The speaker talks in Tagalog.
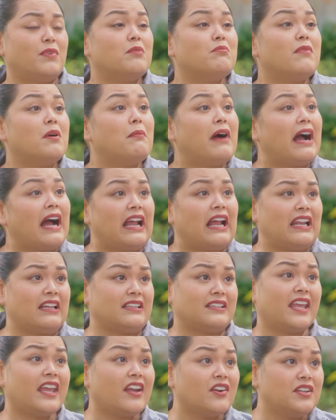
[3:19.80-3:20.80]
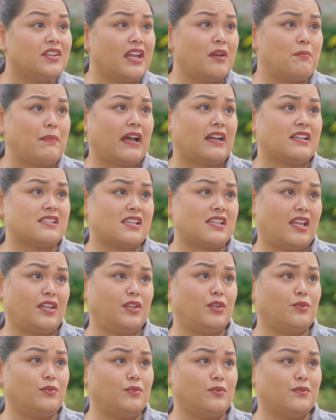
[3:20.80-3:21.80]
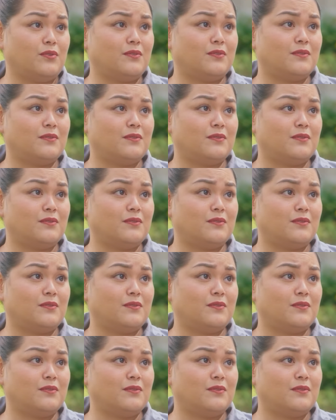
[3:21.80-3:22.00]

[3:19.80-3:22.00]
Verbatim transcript: pagmamahal at care niya para sa inyo.